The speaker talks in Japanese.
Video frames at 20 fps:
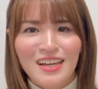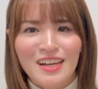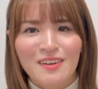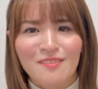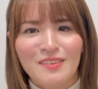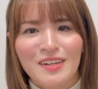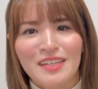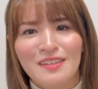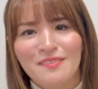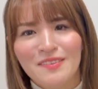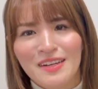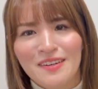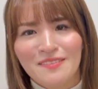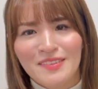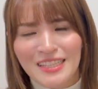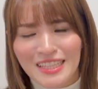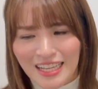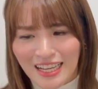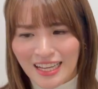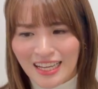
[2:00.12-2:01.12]
まあ、今は
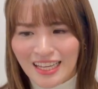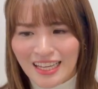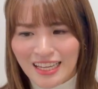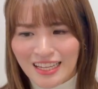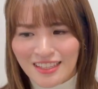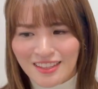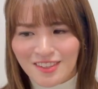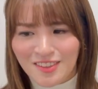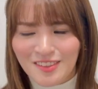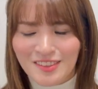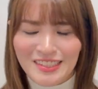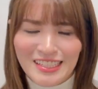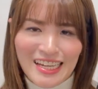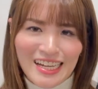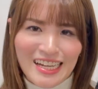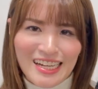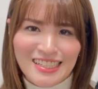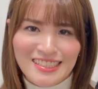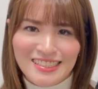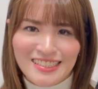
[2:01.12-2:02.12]
まだどんな
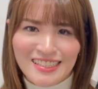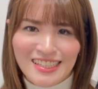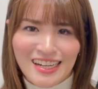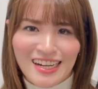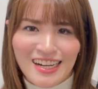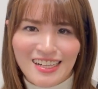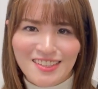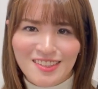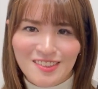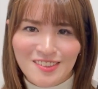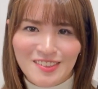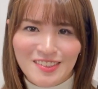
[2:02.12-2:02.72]
感じで楽曲